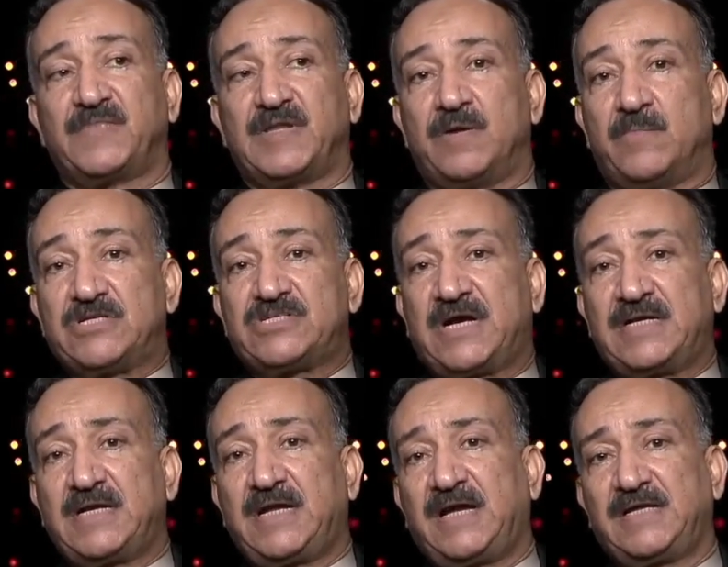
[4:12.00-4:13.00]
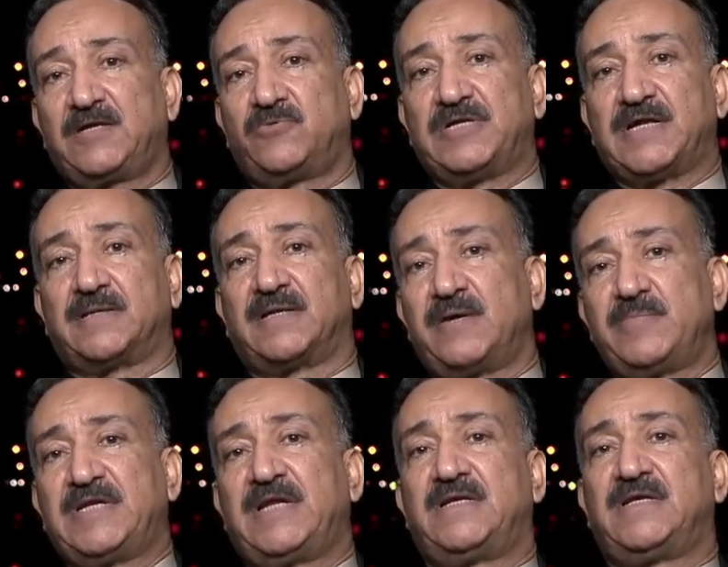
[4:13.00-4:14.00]
مجالا حيويا
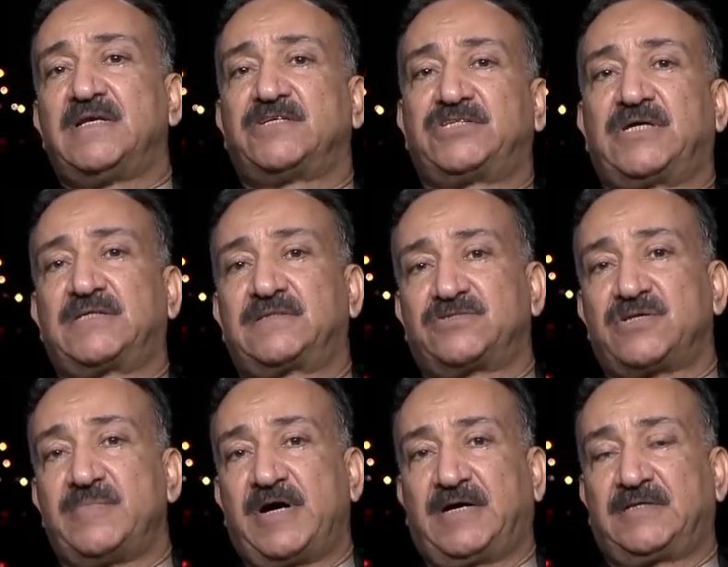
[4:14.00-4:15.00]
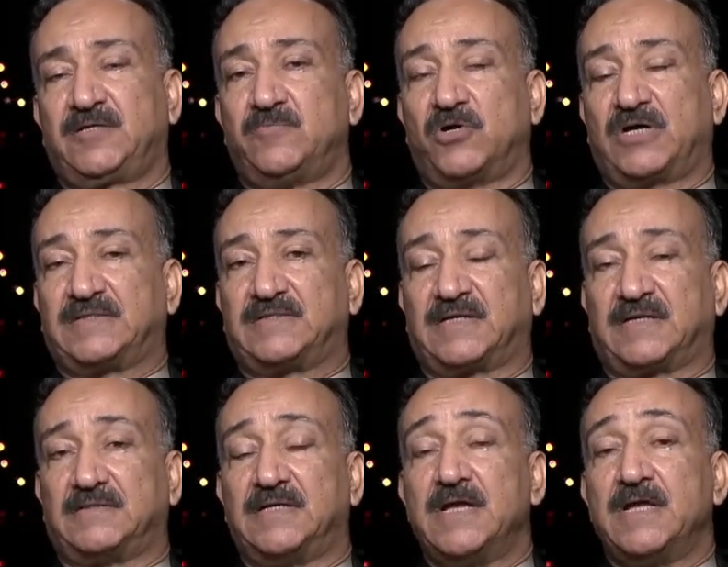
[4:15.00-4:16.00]
ضامنا لنشاط جماعات المخدرات
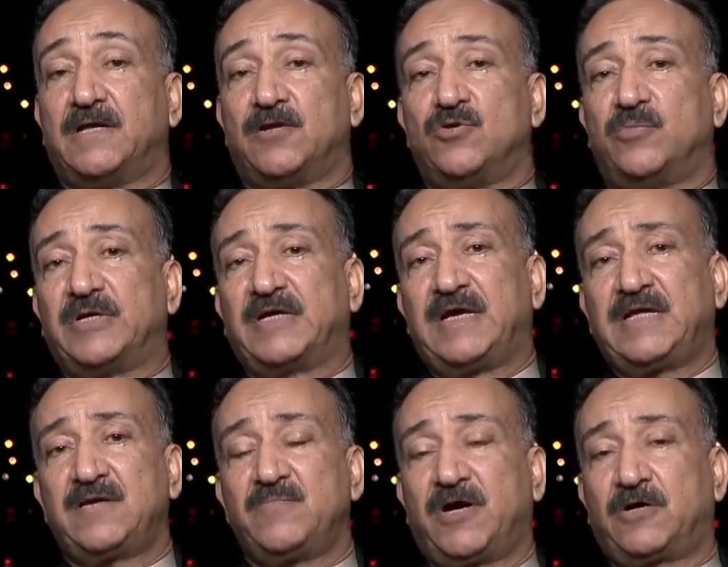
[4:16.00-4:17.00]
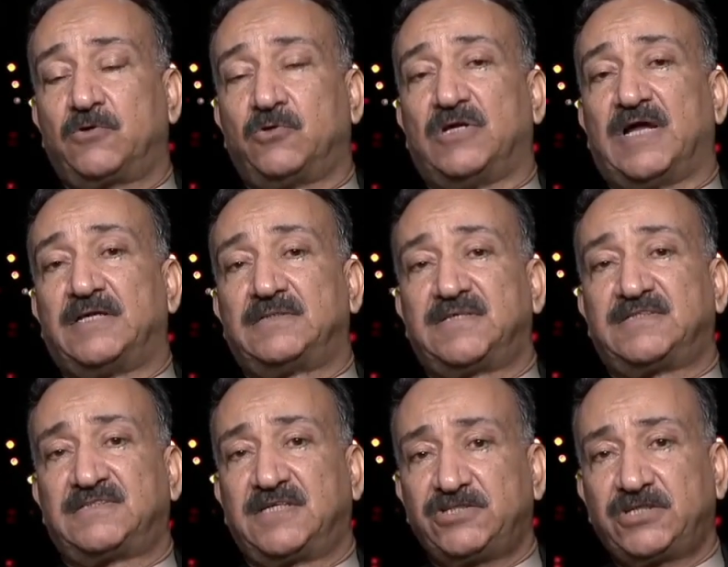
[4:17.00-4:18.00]
لأنه من غير المعقول أن
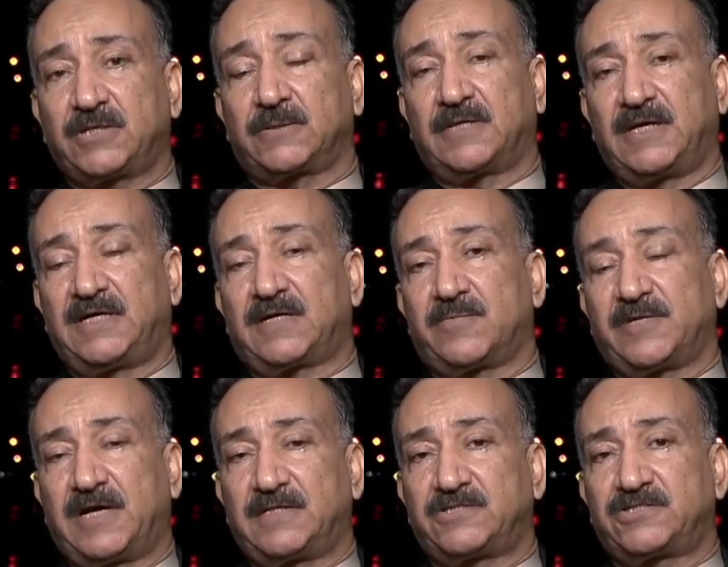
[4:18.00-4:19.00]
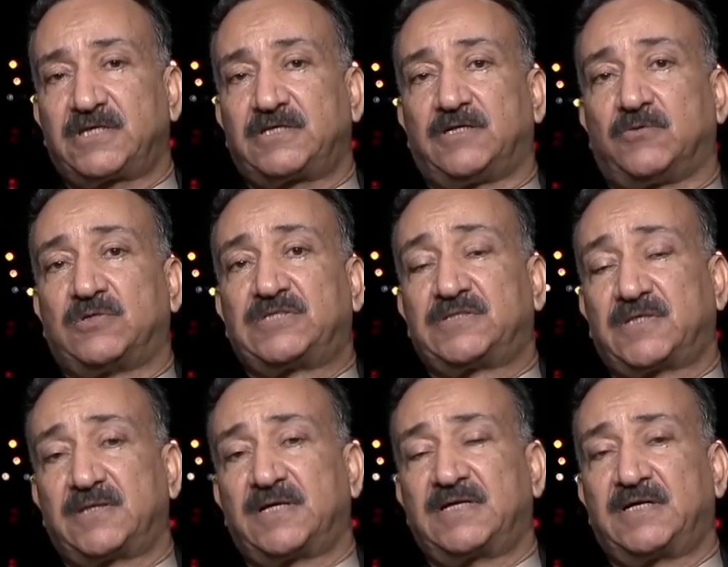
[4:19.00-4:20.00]
تستشري الظاهره بهذا الشكل
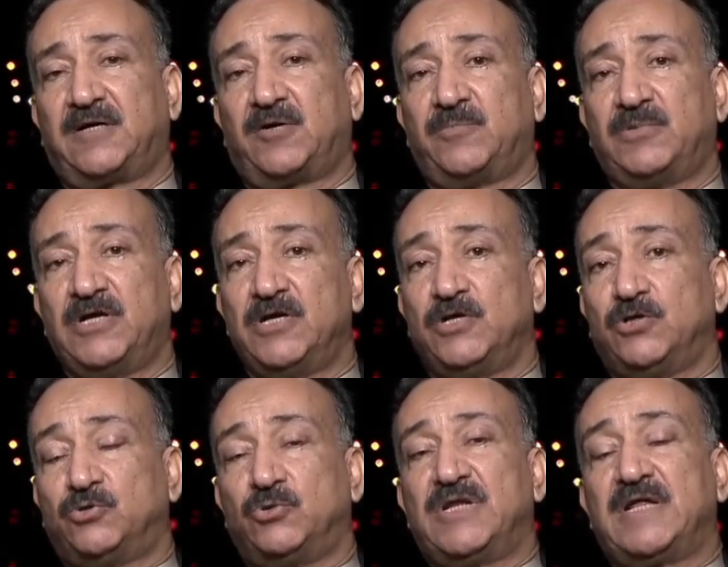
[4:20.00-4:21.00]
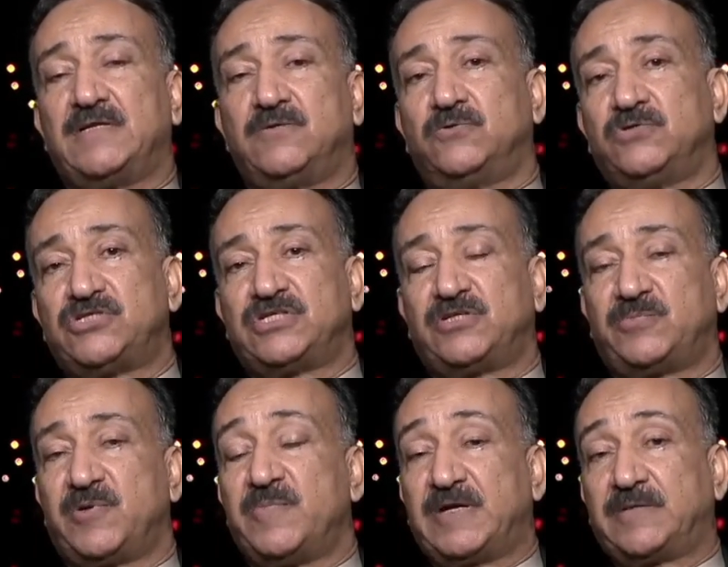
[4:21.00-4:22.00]
وتتضخم دون أن نوجد
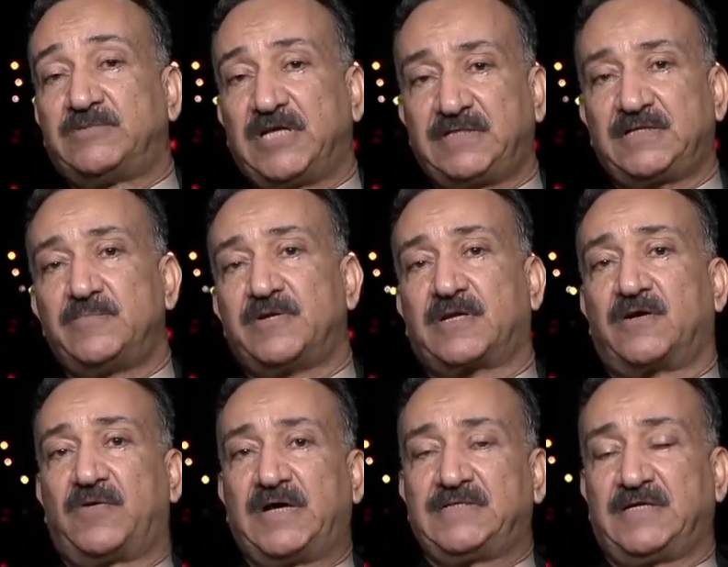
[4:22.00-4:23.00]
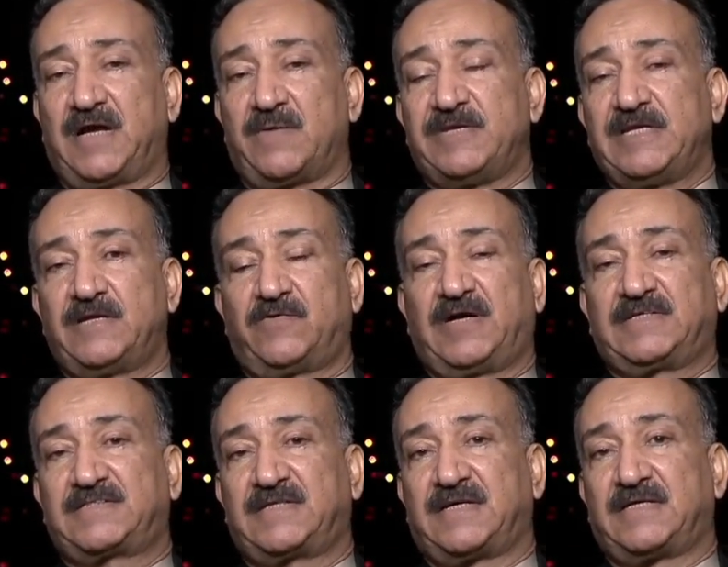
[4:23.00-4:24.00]
بما نمتلكه من روادع أمنية
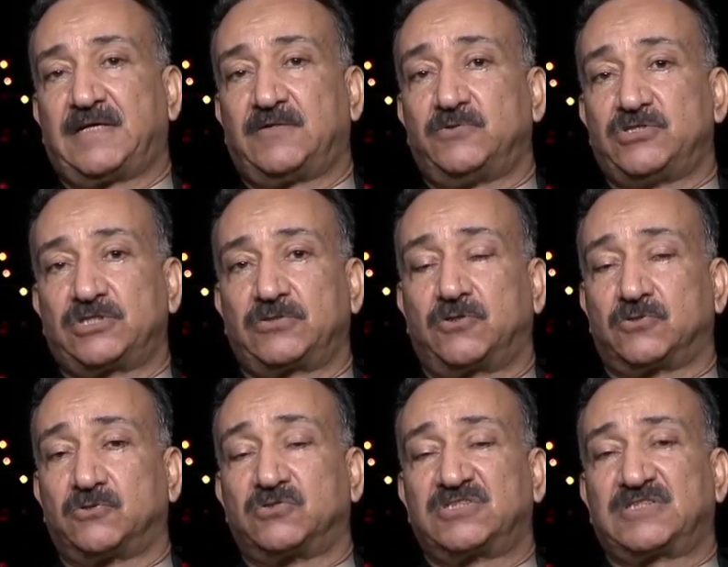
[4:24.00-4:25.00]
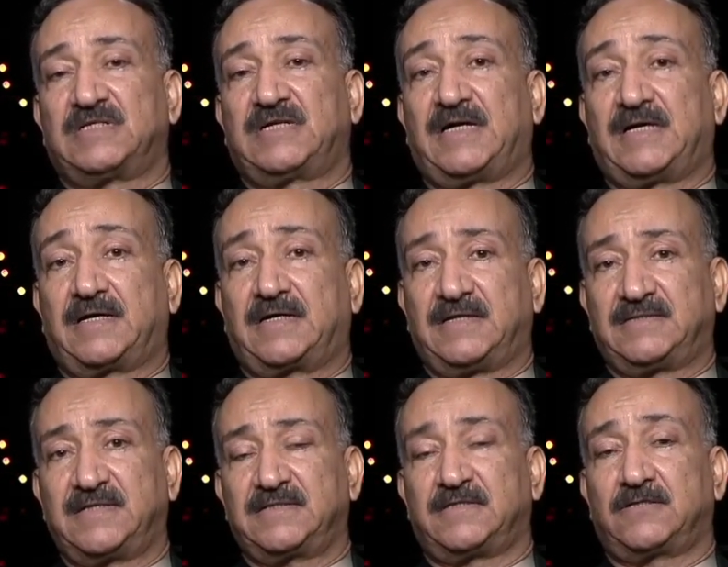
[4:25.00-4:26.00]
وعسكرية نوجد خطوط صد على أقل
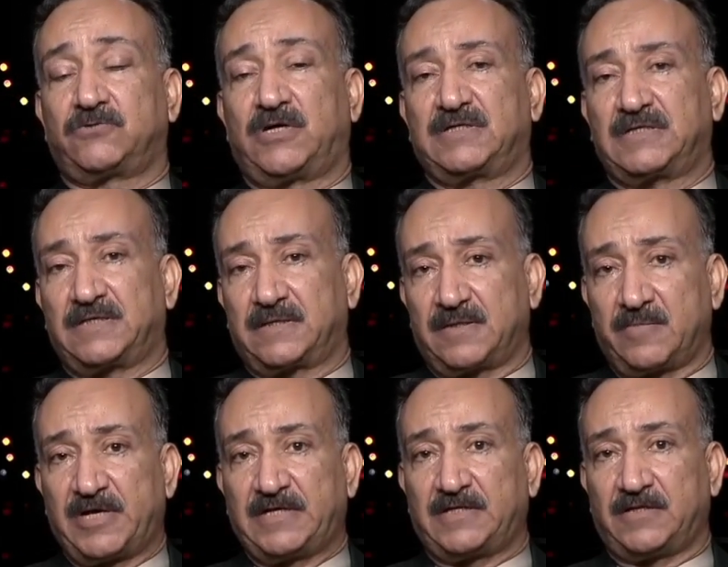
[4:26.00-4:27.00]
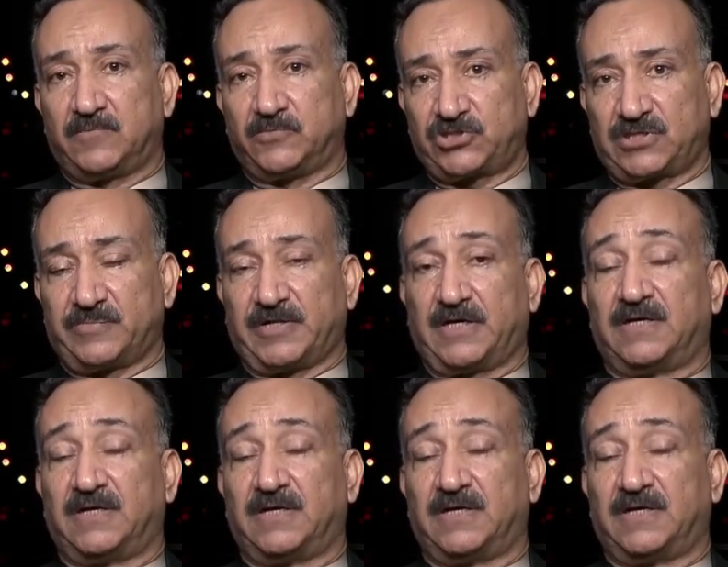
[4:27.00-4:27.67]
تقدير تحقق ضمانا للمجتمع